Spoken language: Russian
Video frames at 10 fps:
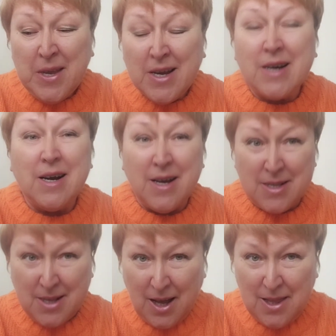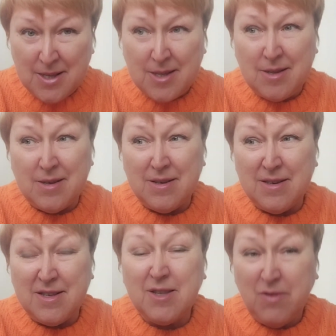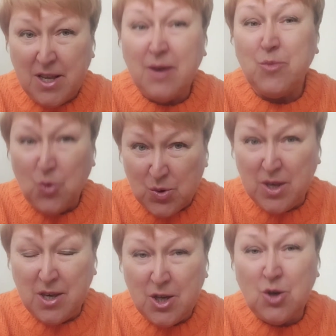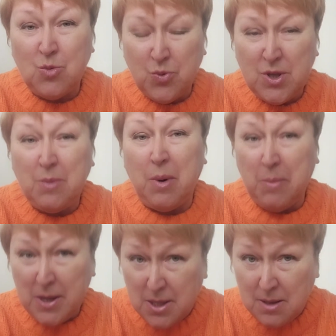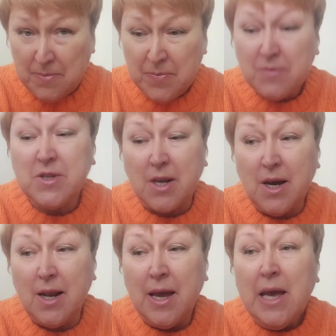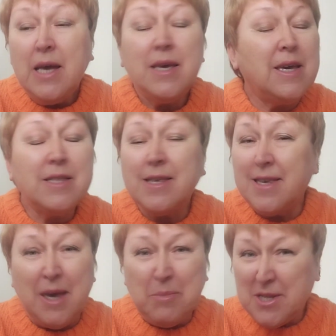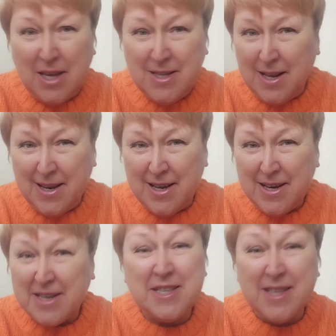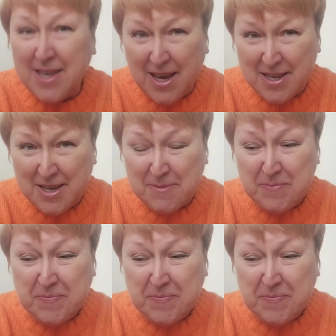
как оказалось, э, действительно многие ищут пути попасть в Израиль, и это не обязательно россияне.